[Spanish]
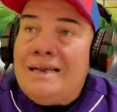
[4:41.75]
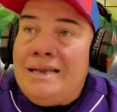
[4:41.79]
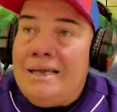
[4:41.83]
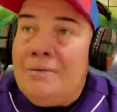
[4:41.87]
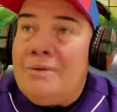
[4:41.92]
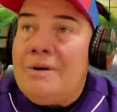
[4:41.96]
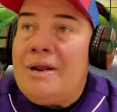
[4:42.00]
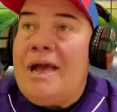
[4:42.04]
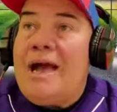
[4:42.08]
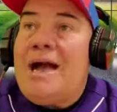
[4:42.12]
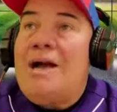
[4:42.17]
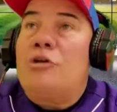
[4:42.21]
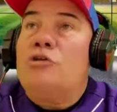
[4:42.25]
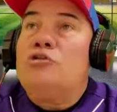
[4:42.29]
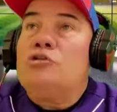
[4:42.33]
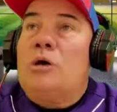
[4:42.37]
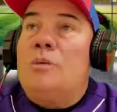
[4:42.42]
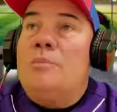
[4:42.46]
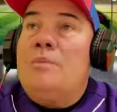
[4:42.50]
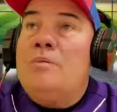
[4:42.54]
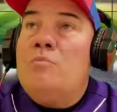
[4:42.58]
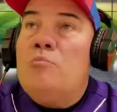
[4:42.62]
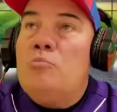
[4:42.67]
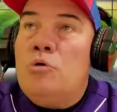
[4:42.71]
libre, algo
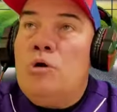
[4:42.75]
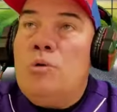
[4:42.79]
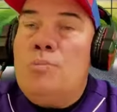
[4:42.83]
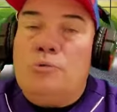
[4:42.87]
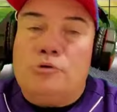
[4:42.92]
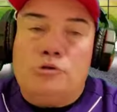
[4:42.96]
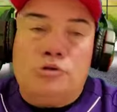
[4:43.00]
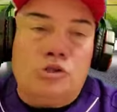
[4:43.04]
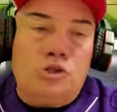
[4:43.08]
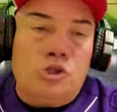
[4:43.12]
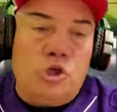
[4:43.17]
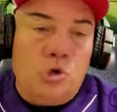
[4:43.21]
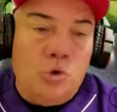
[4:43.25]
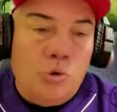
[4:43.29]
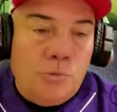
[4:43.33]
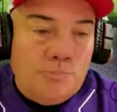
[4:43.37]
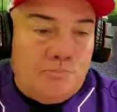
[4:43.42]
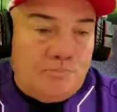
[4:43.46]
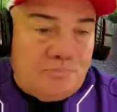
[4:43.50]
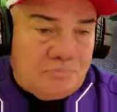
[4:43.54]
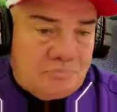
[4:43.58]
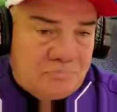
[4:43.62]
también muy positivo.